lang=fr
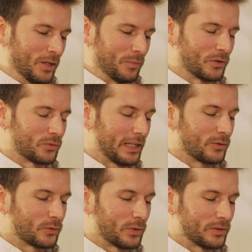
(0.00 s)
Bon, euh,
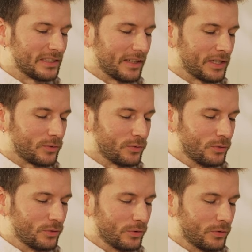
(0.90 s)
donc toi aussi, tu as vécu
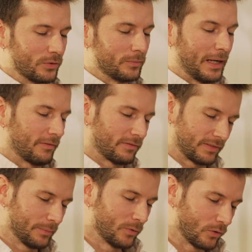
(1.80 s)
le, bah,
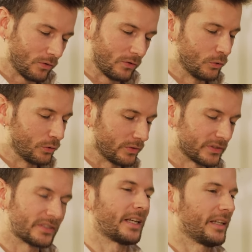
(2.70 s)
vraiment le
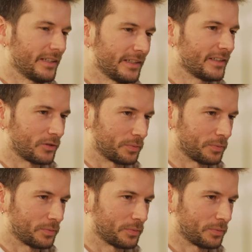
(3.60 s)
scaling.